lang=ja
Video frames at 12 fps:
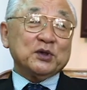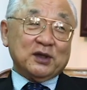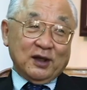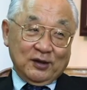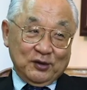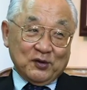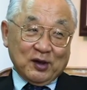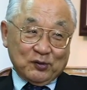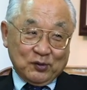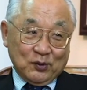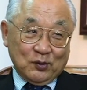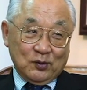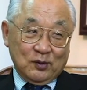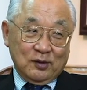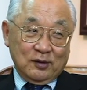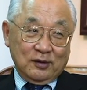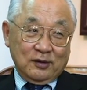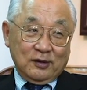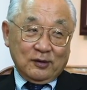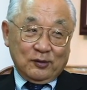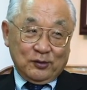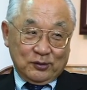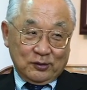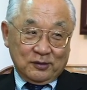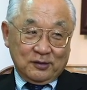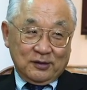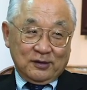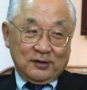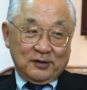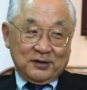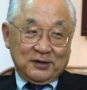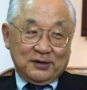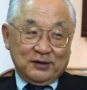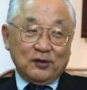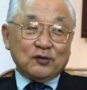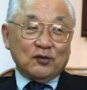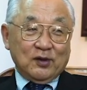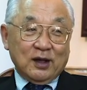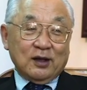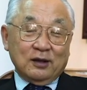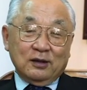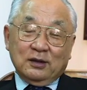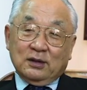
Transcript: めていろんなことをどういうことを勉強されたいろいろね